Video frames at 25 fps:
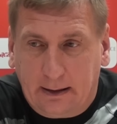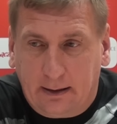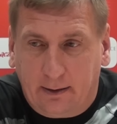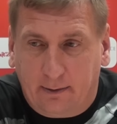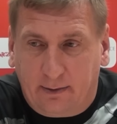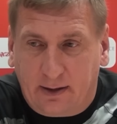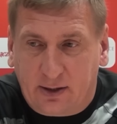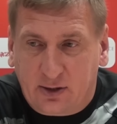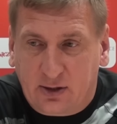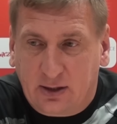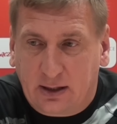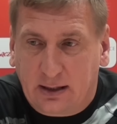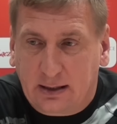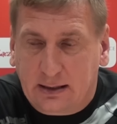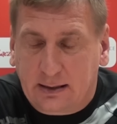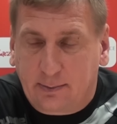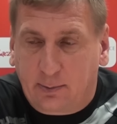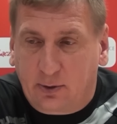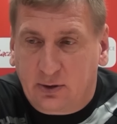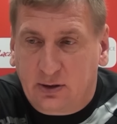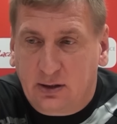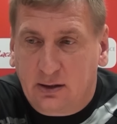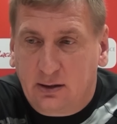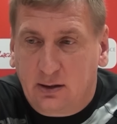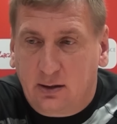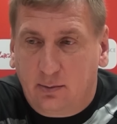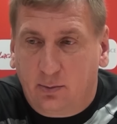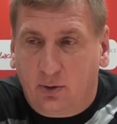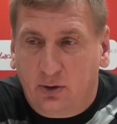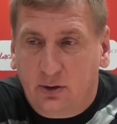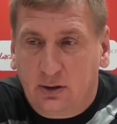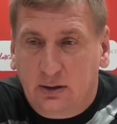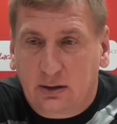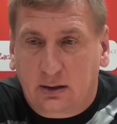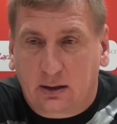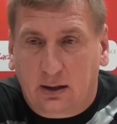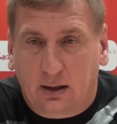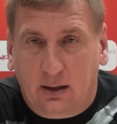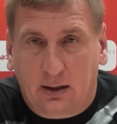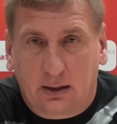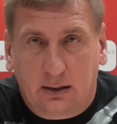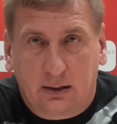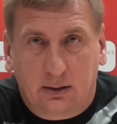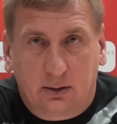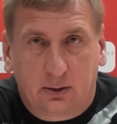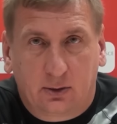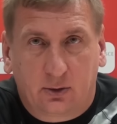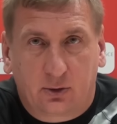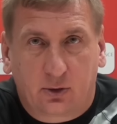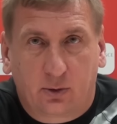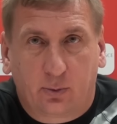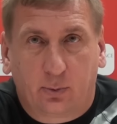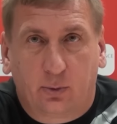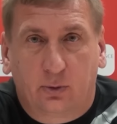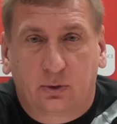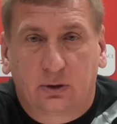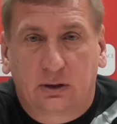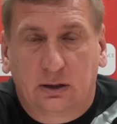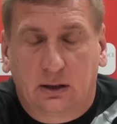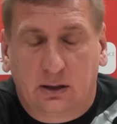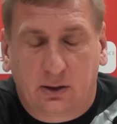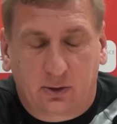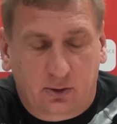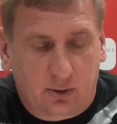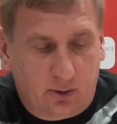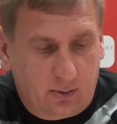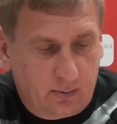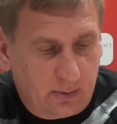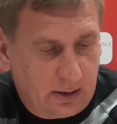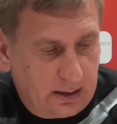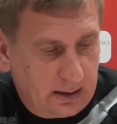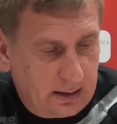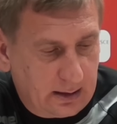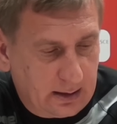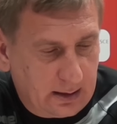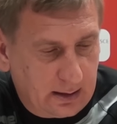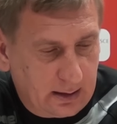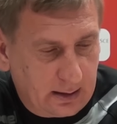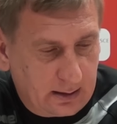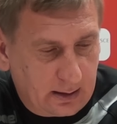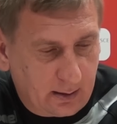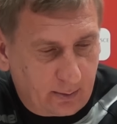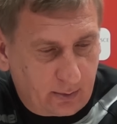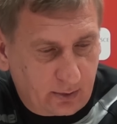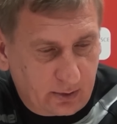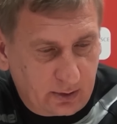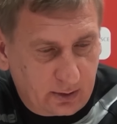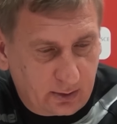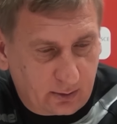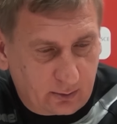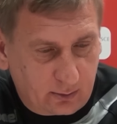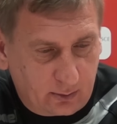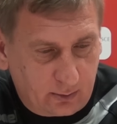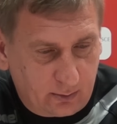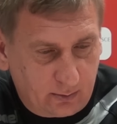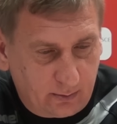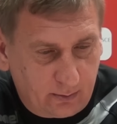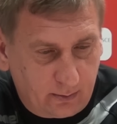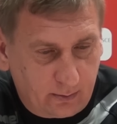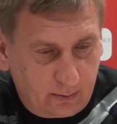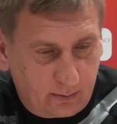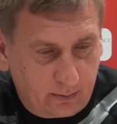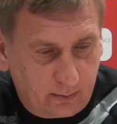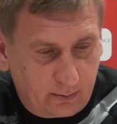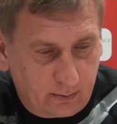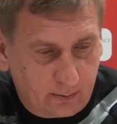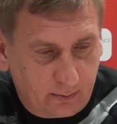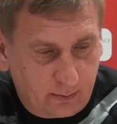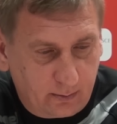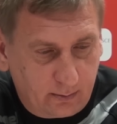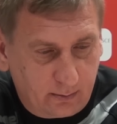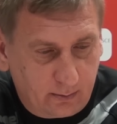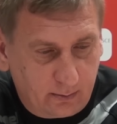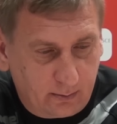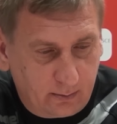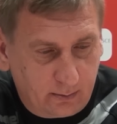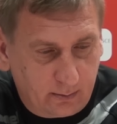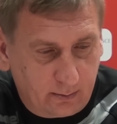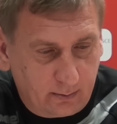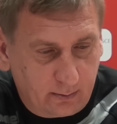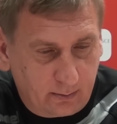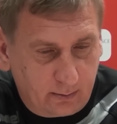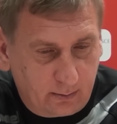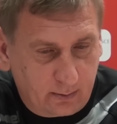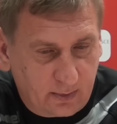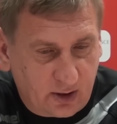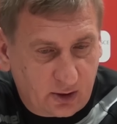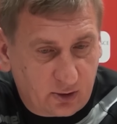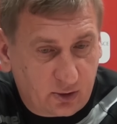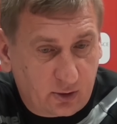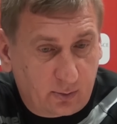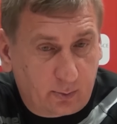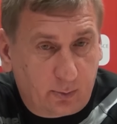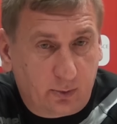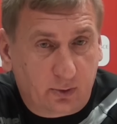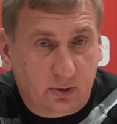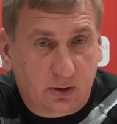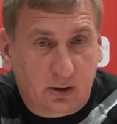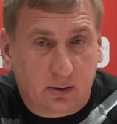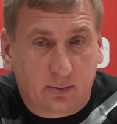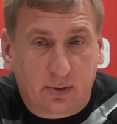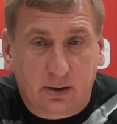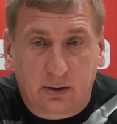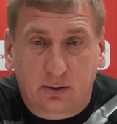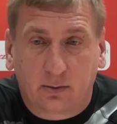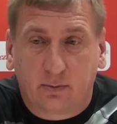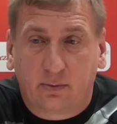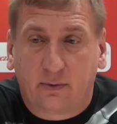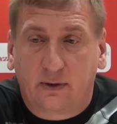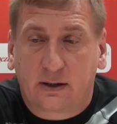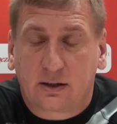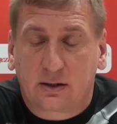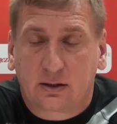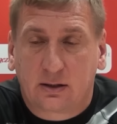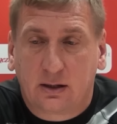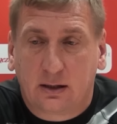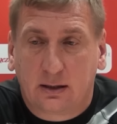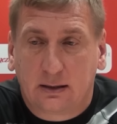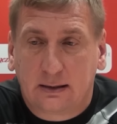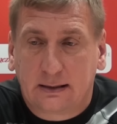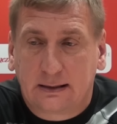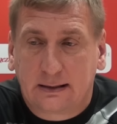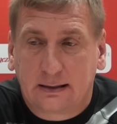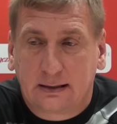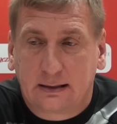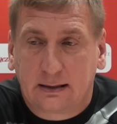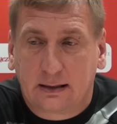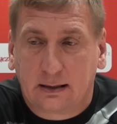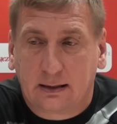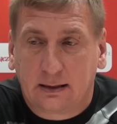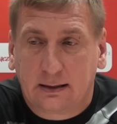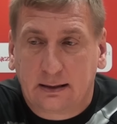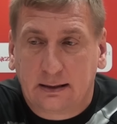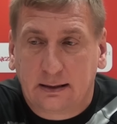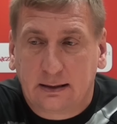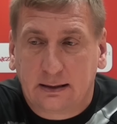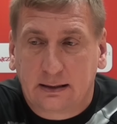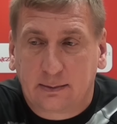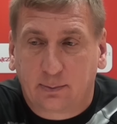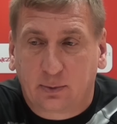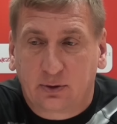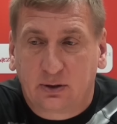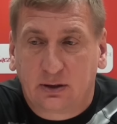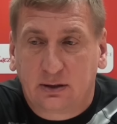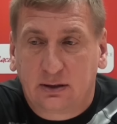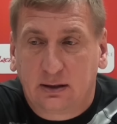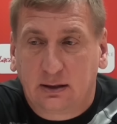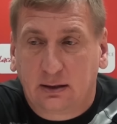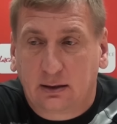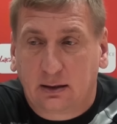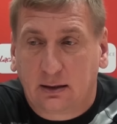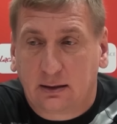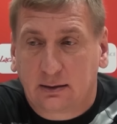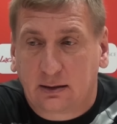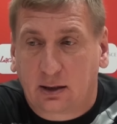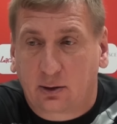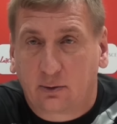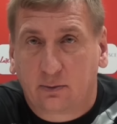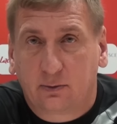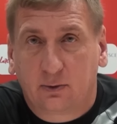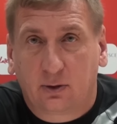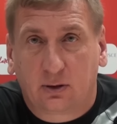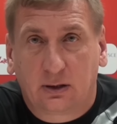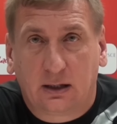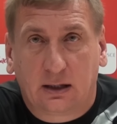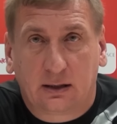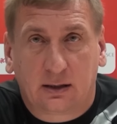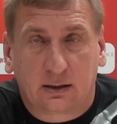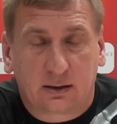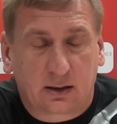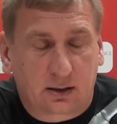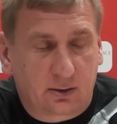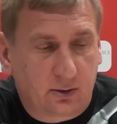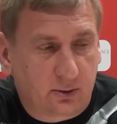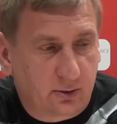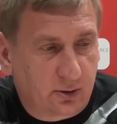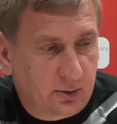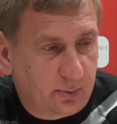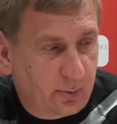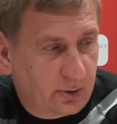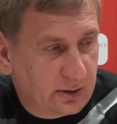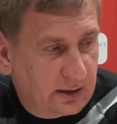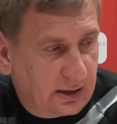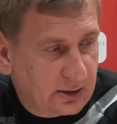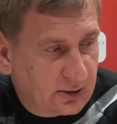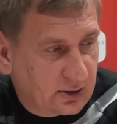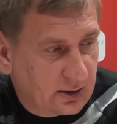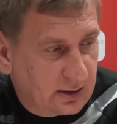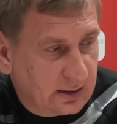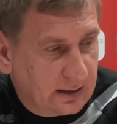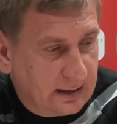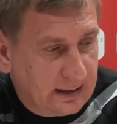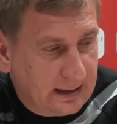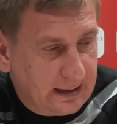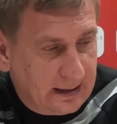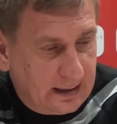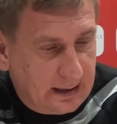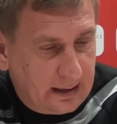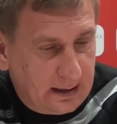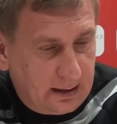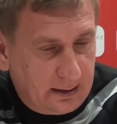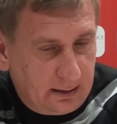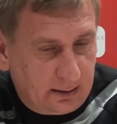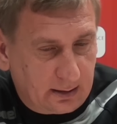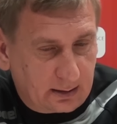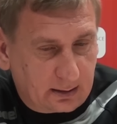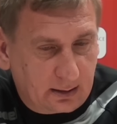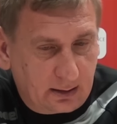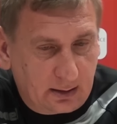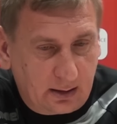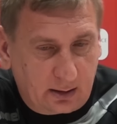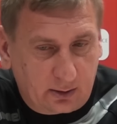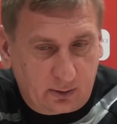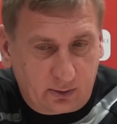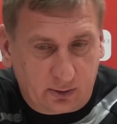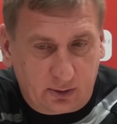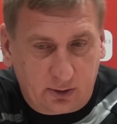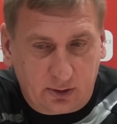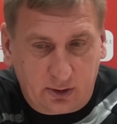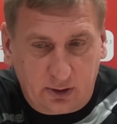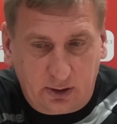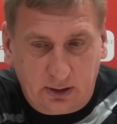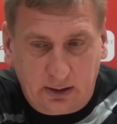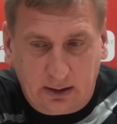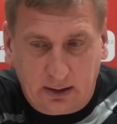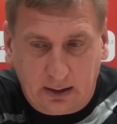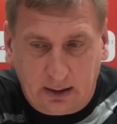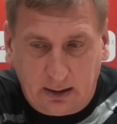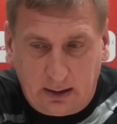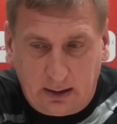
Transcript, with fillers: Ważne jest z pozycji boiska. Trzy punkty leżą e, na boisku. Mm, te trzy punkty będą ważne z, z pozycji gry zarówno dla nas jako gospodarzy, jak i dla gości.